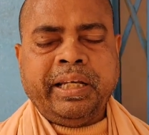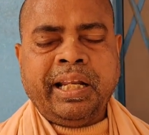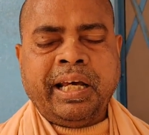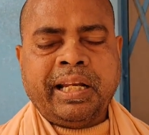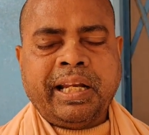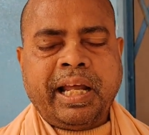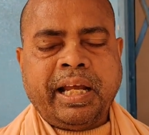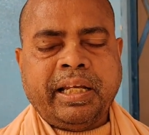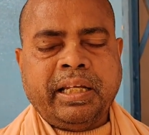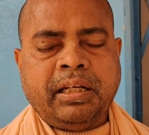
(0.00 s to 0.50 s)

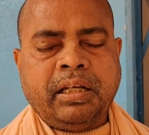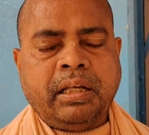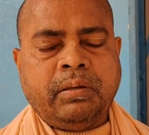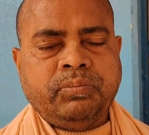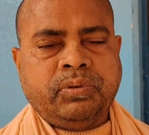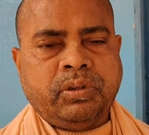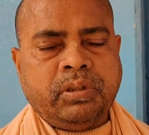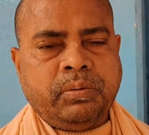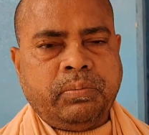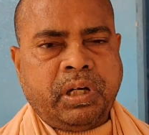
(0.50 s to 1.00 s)
এনার আগের
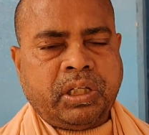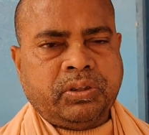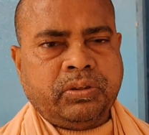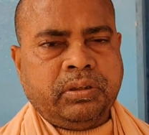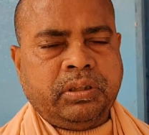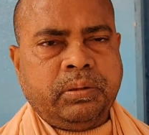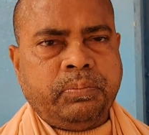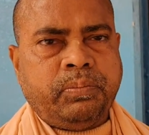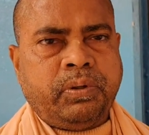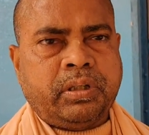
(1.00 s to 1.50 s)
নাম ছিল
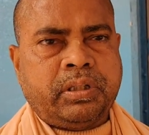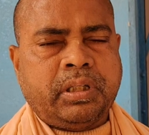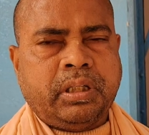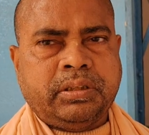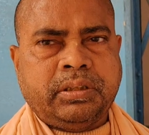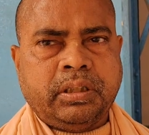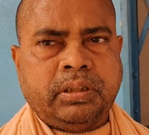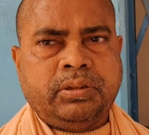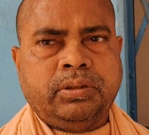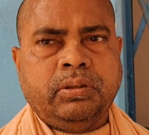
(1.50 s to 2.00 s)
বাসুদেব
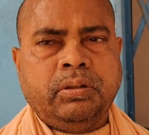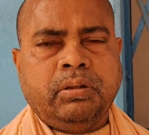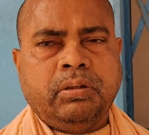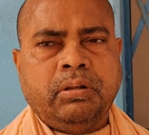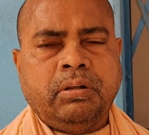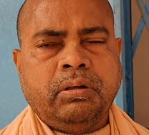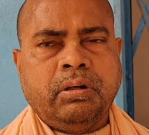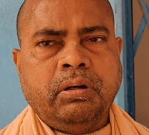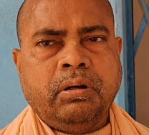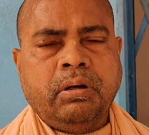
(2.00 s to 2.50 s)
ভট্টাচার্য
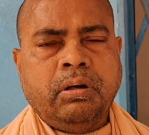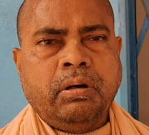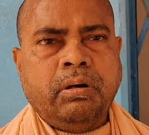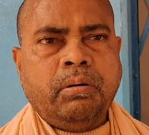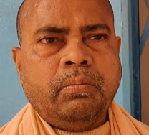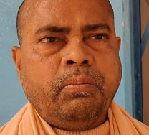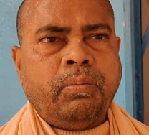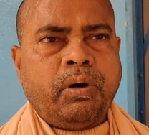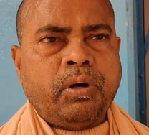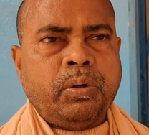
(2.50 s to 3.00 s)

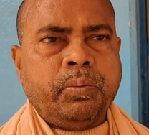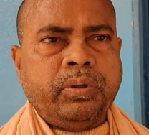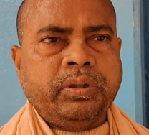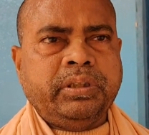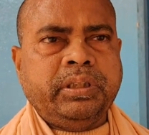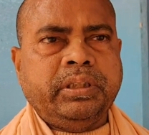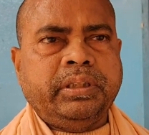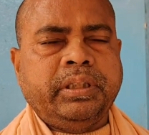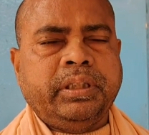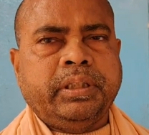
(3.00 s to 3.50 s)

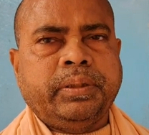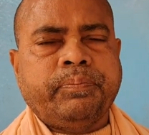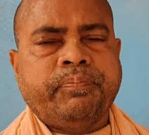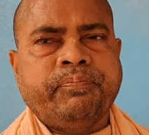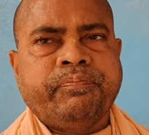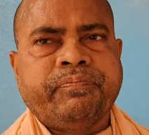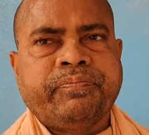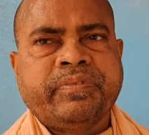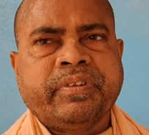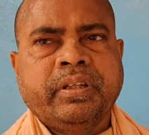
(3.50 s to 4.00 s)
পরবর্তীতে
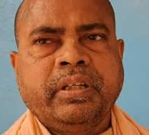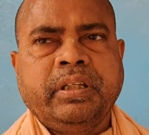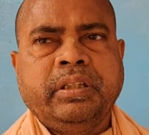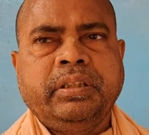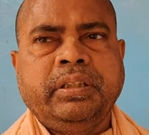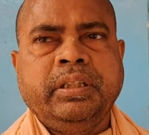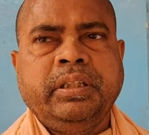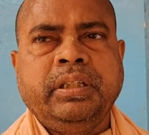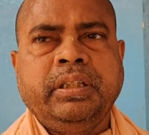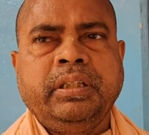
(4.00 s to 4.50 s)

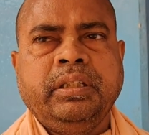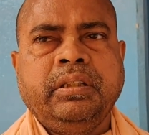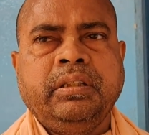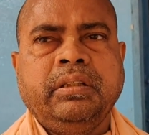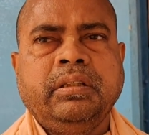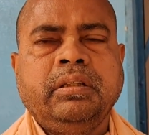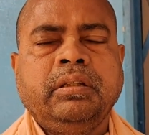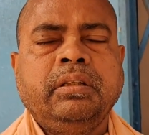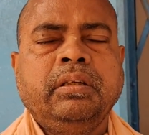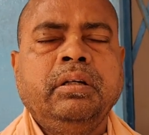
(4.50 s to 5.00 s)
তিনি
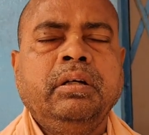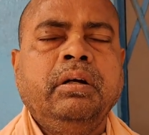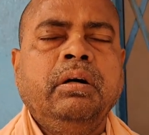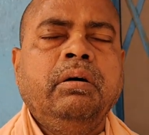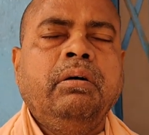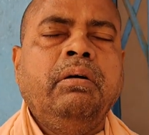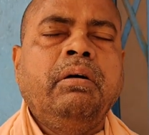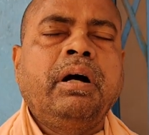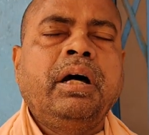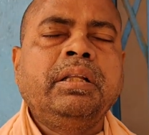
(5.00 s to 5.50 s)

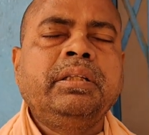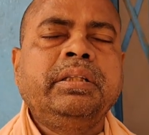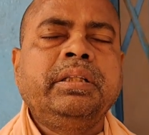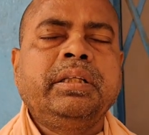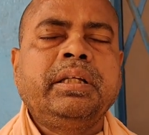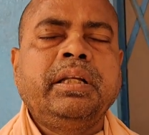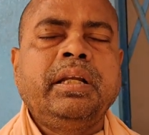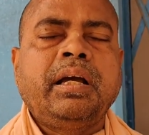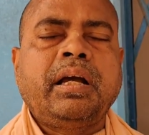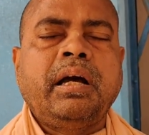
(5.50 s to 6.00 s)
ওখান
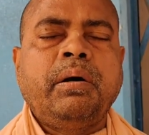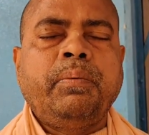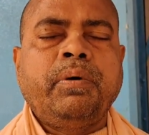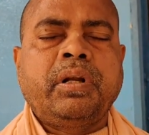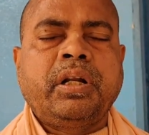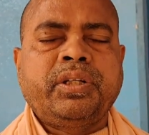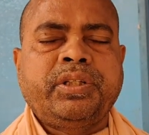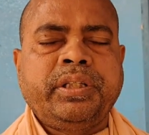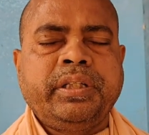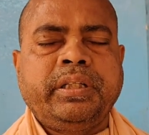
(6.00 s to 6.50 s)
থেকে
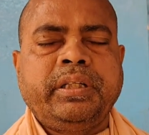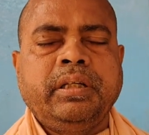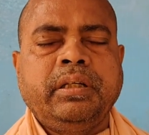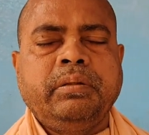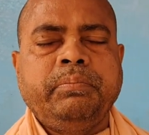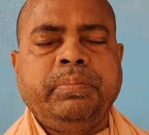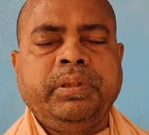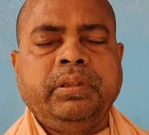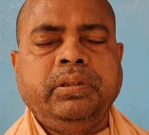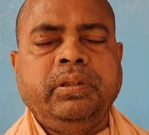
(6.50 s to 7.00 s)
লেখাপড়া
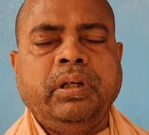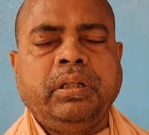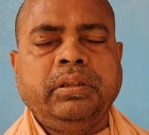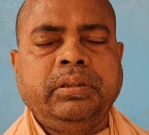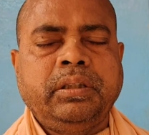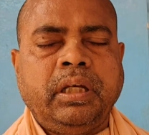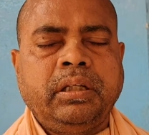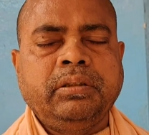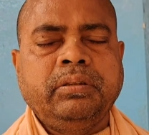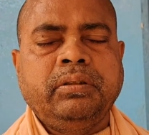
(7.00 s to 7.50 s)
শিখে বিদ্যা
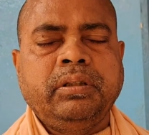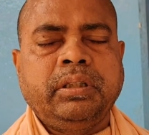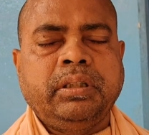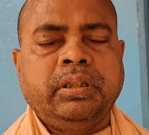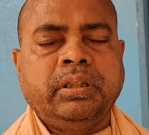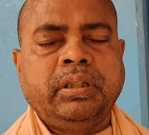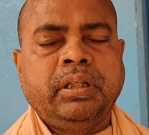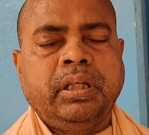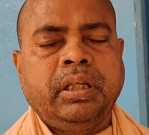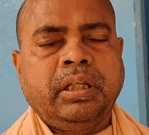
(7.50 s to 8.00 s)
অধ্যয়ন
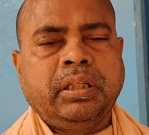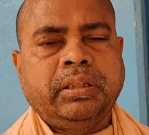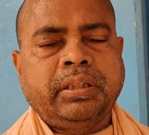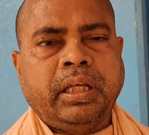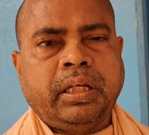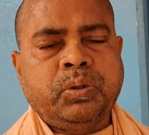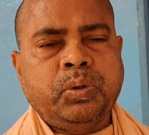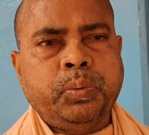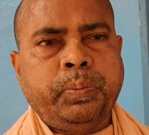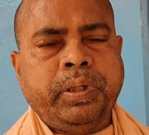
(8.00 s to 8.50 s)
করে
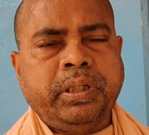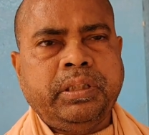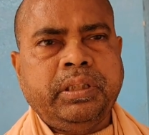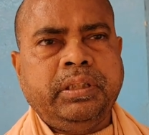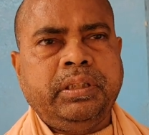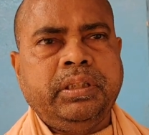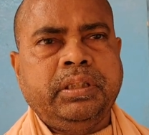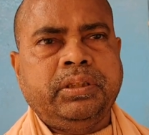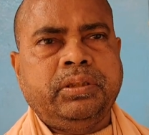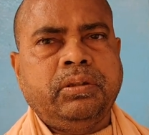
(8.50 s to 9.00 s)
তাকে
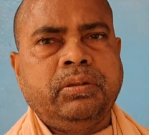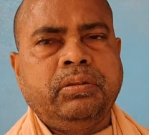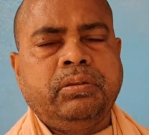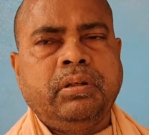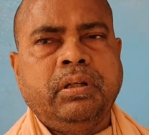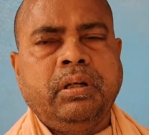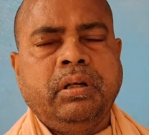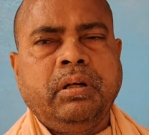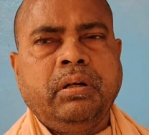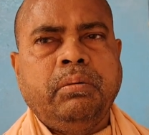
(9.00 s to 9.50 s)
উপাধি দিয়েছিল
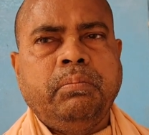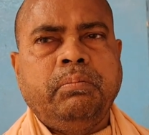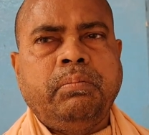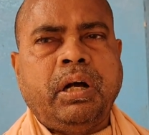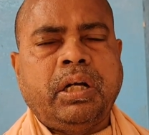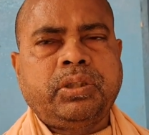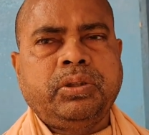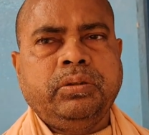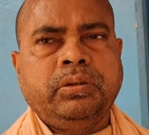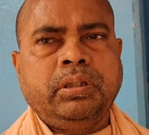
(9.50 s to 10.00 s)

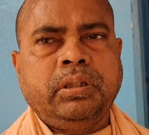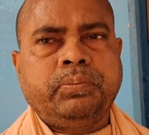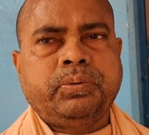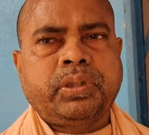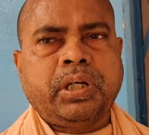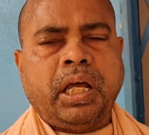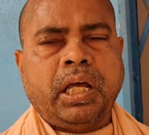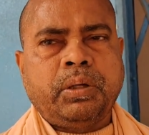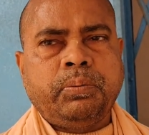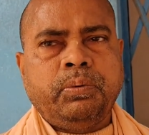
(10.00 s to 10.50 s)
বাসুদেব
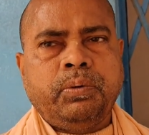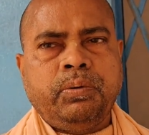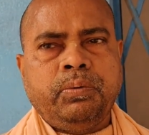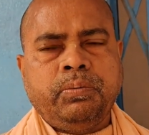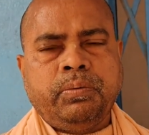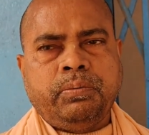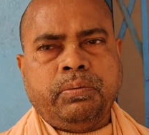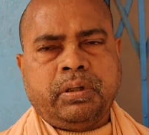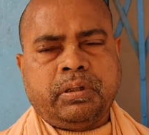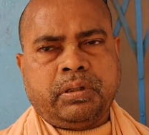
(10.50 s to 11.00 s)

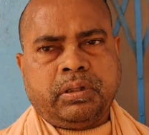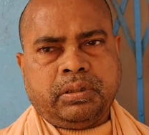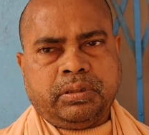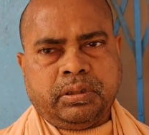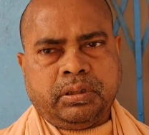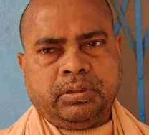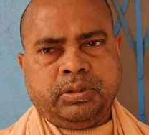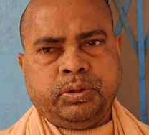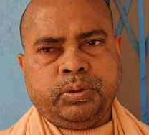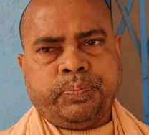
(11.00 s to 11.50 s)
সার্বভৌম
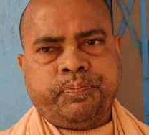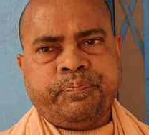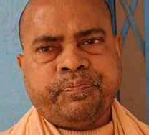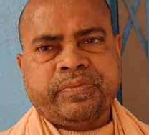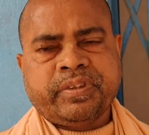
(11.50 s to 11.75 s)
ভট্টাচার্য